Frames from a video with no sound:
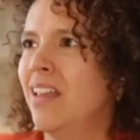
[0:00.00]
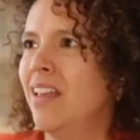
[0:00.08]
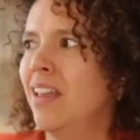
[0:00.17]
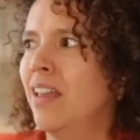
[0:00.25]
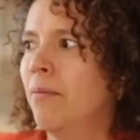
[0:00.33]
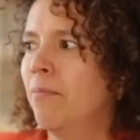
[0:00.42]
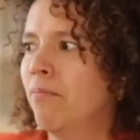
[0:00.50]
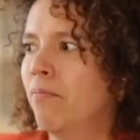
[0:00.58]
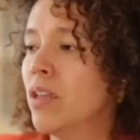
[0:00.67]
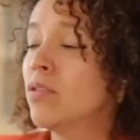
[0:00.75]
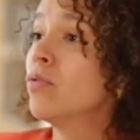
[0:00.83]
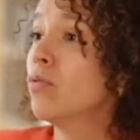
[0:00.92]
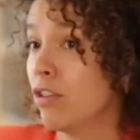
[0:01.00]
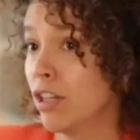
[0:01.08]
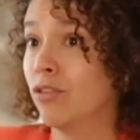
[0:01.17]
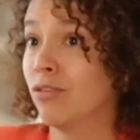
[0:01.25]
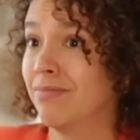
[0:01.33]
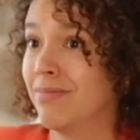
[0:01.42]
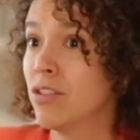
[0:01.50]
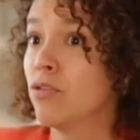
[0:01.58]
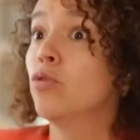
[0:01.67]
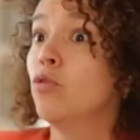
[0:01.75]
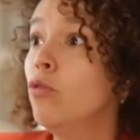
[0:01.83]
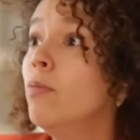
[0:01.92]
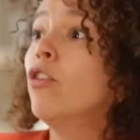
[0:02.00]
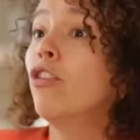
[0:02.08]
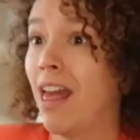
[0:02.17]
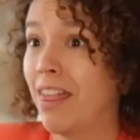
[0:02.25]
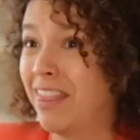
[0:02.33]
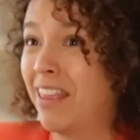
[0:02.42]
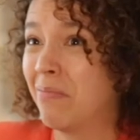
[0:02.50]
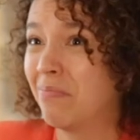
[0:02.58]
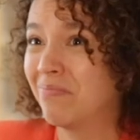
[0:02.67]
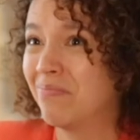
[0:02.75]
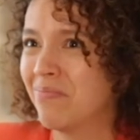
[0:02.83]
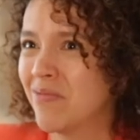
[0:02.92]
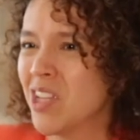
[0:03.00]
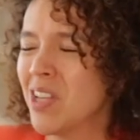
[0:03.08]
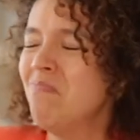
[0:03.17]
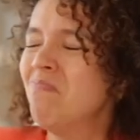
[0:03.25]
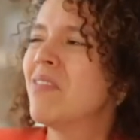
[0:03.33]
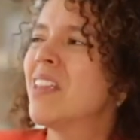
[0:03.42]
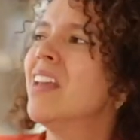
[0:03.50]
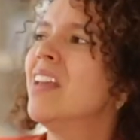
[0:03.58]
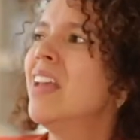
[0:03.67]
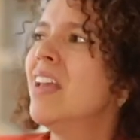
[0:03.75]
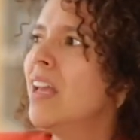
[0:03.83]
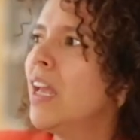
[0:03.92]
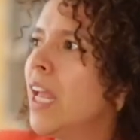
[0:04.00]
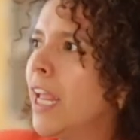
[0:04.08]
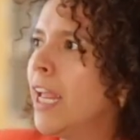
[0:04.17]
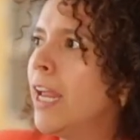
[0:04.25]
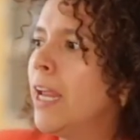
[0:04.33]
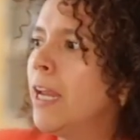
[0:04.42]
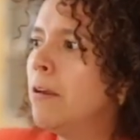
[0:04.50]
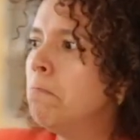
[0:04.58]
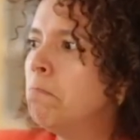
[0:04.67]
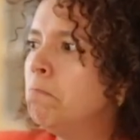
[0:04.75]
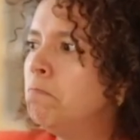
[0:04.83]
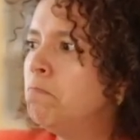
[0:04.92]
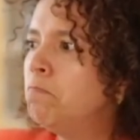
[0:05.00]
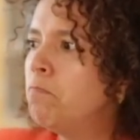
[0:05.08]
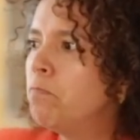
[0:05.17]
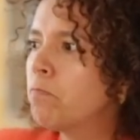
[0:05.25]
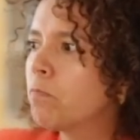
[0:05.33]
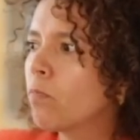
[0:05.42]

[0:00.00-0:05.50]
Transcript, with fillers: Em, eso es un reto y eso es un número grande. ¿sí? Em,